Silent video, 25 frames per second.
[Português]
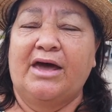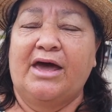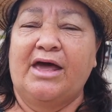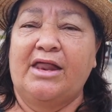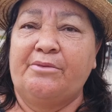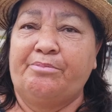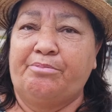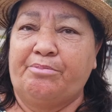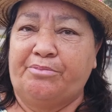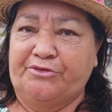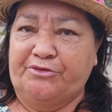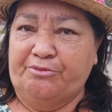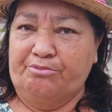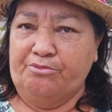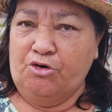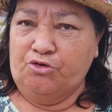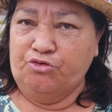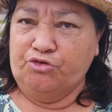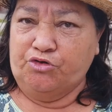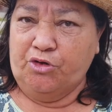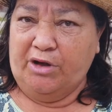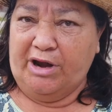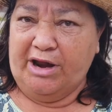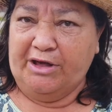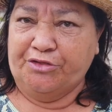Ele
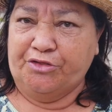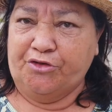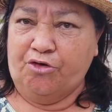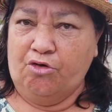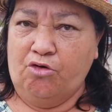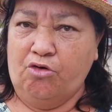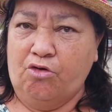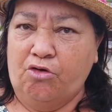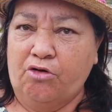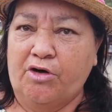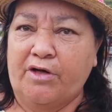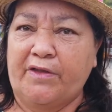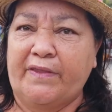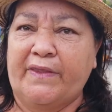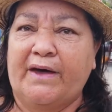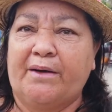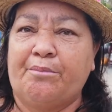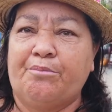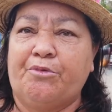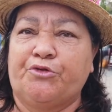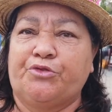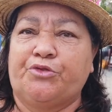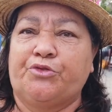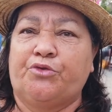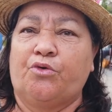montou ela
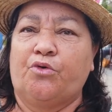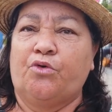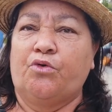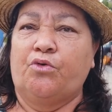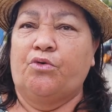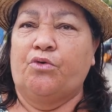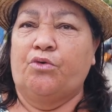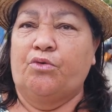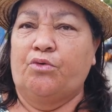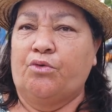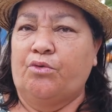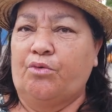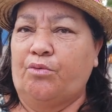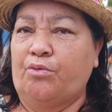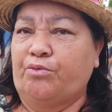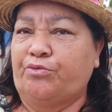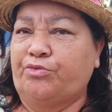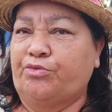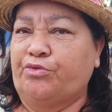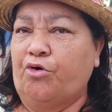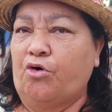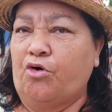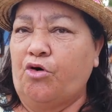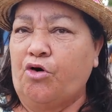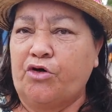toda, botou
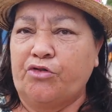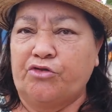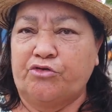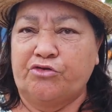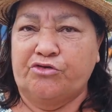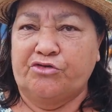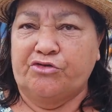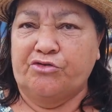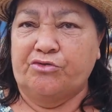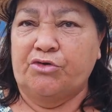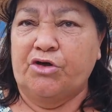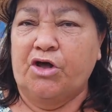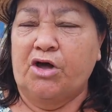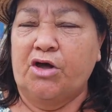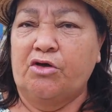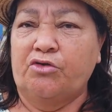todos,